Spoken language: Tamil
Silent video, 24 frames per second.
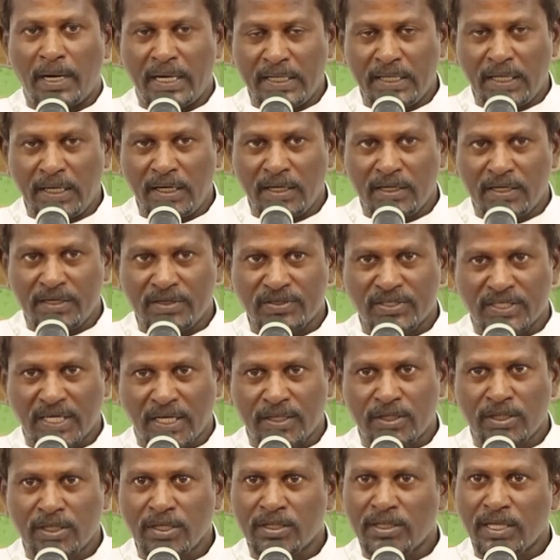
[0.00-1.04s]
மனிதனுக்கு
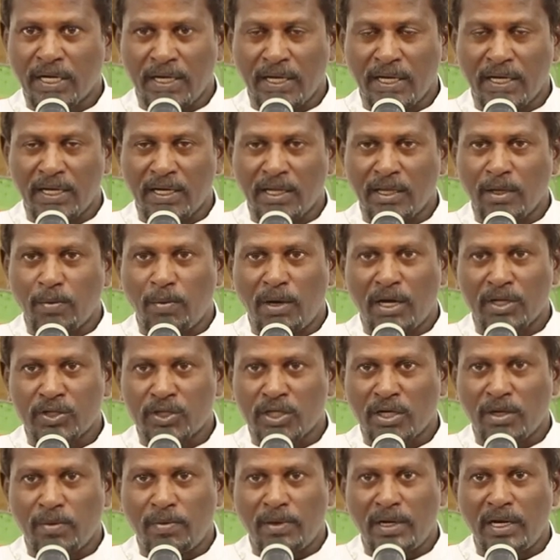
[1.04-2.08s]
சத்து தருகின்றது
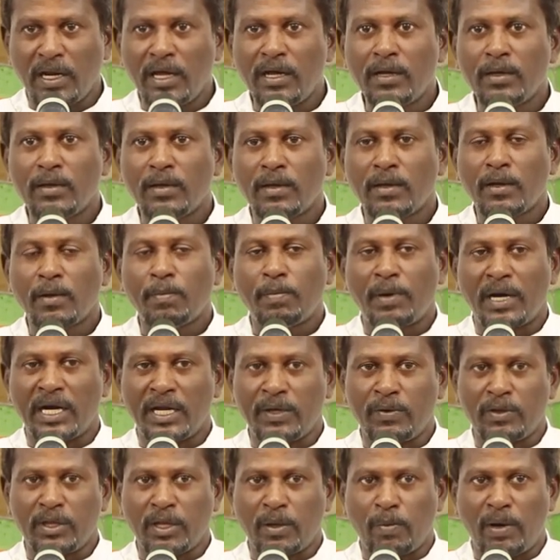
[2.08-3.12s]
மாத்திரமல்ல
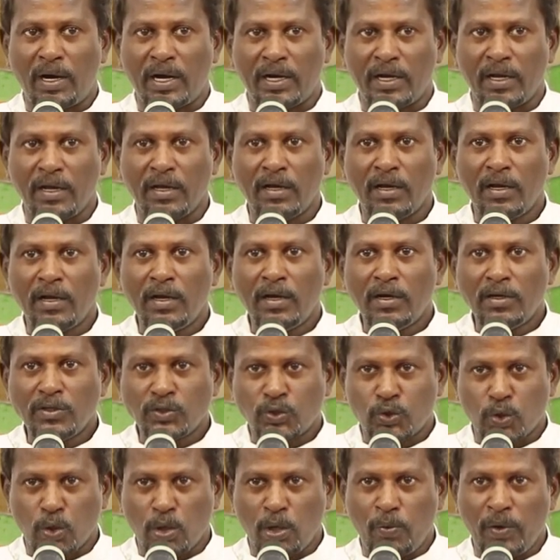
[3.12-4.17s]
பலவிதமான
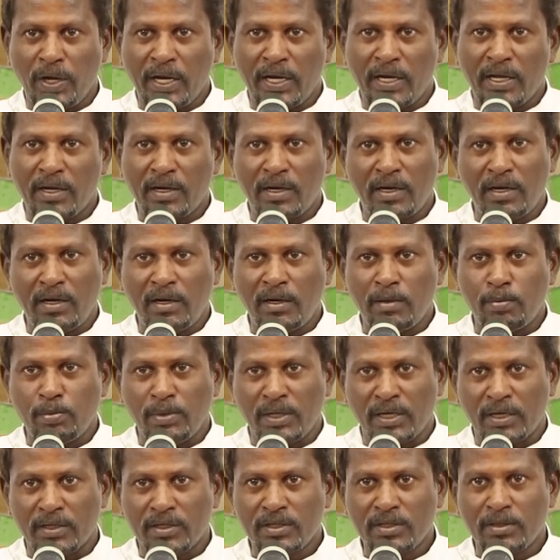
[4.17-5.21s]

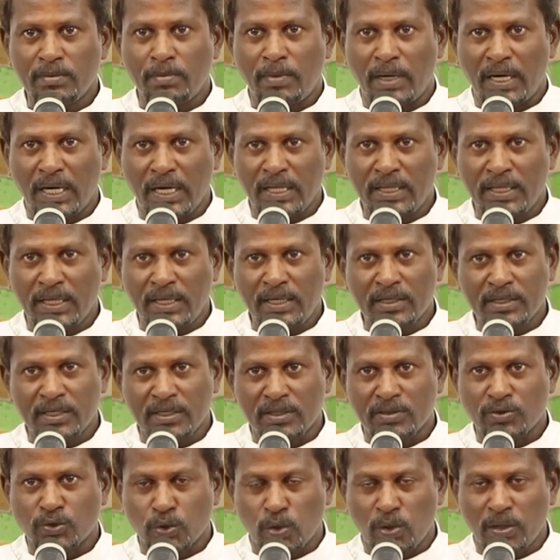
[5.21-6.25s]
சுகவீனங்களிலும் இருந்து
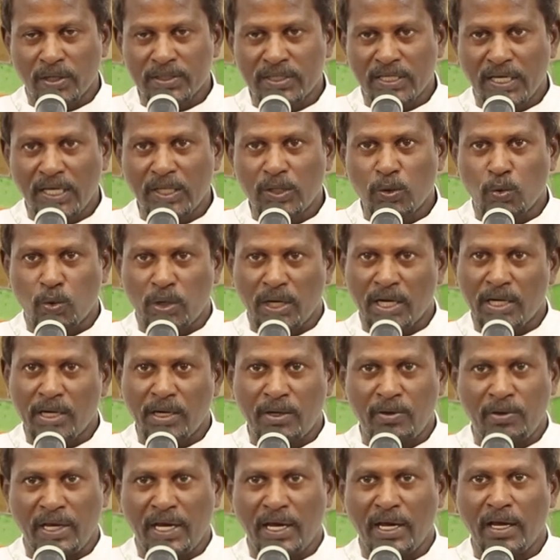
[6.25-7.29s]
மனிதனுக்கு சுகத்தை
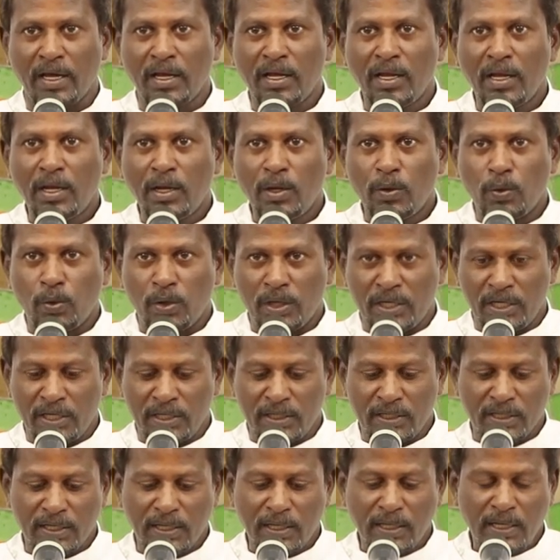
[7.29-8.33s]
துறக்கக்கூடிய
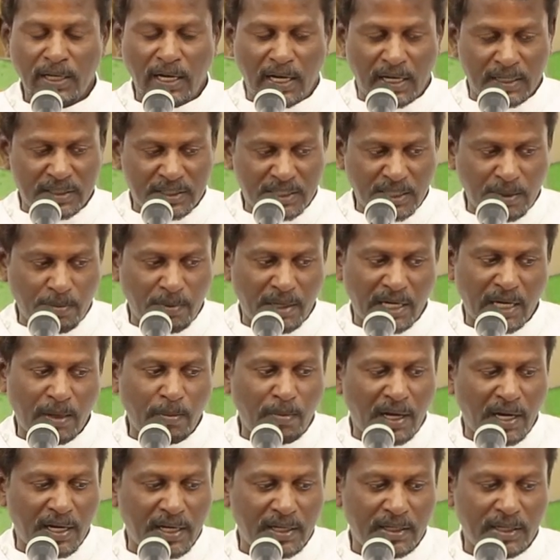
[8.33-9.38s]
ஒரு
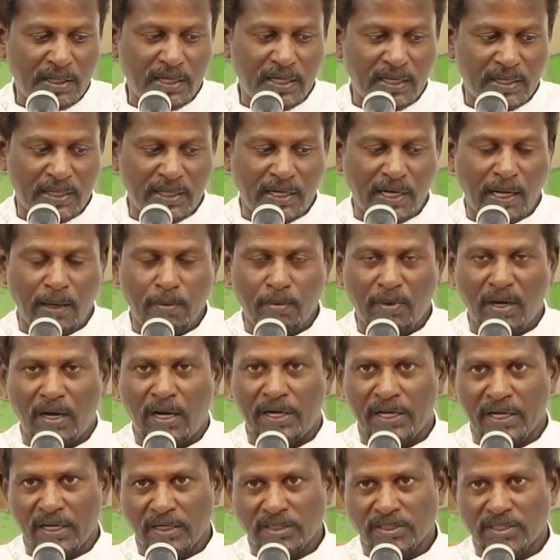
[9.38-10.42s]
அத்திமரமாக இருக்கிறது நாம்
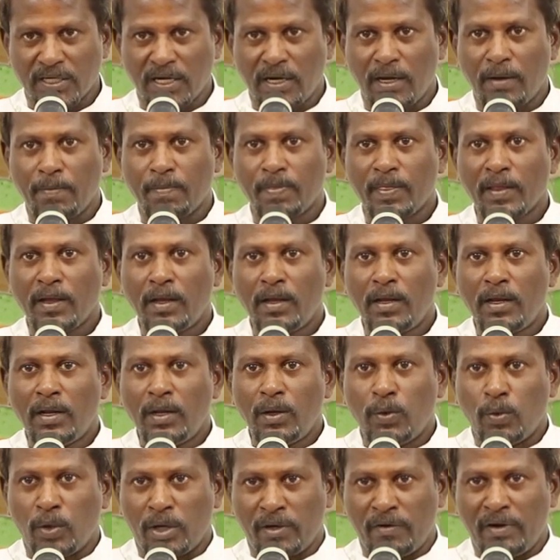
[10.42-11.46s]
காணுகின்றலாம்
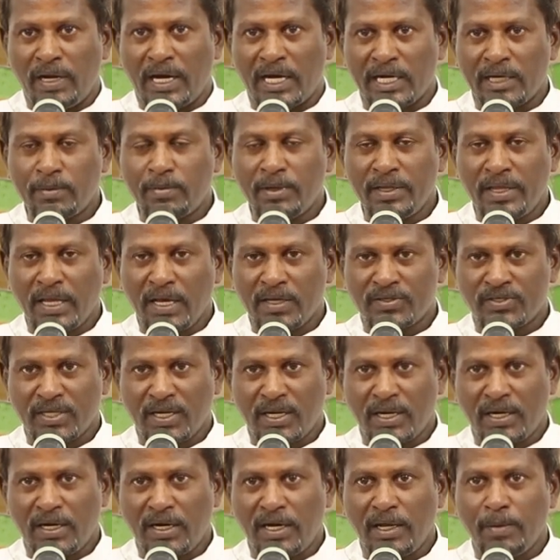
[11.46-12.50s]
ஒருவேளை அரபு
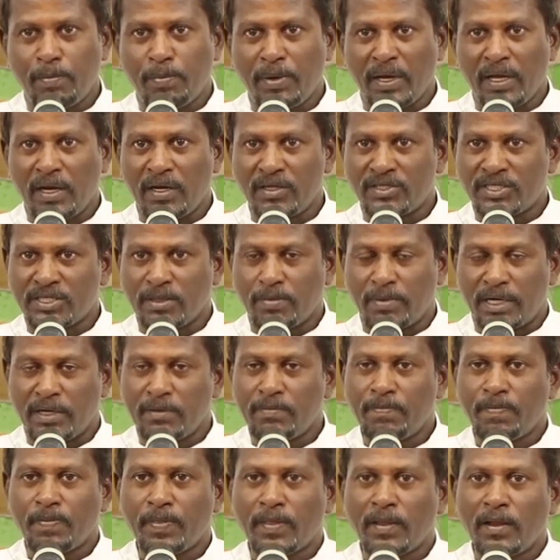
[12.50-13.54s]
தேசங்களிலே பேரீச்ச
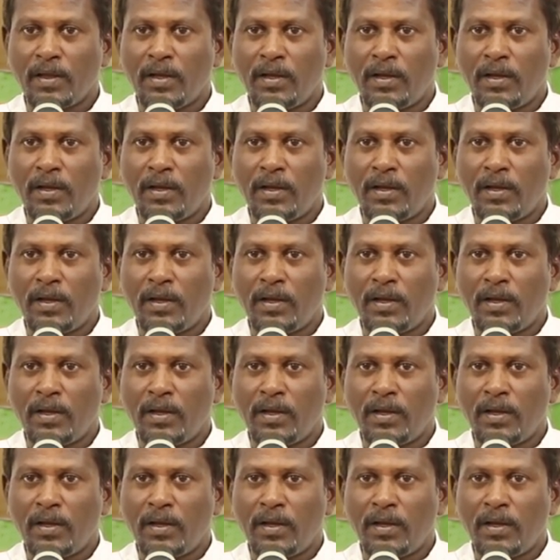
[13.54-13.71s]
மரம்